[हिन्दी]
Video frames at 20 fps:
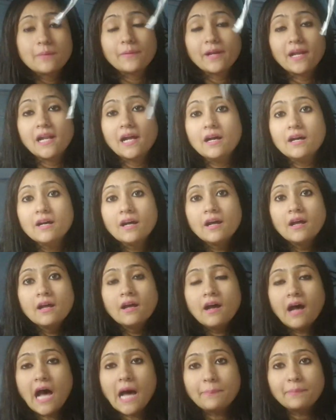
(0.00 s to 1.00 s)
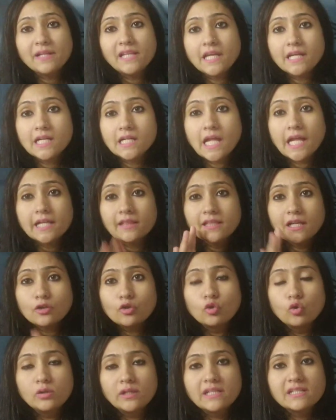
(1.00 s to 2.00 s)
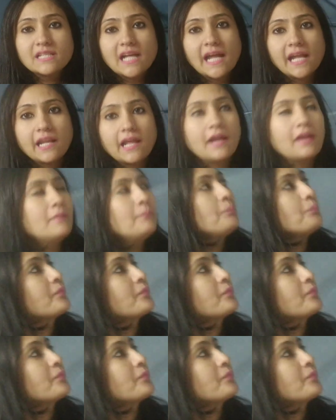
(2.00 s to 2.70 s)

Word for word: अम्ब्रेला आपने देखा कि कितना कूल डिजाइन है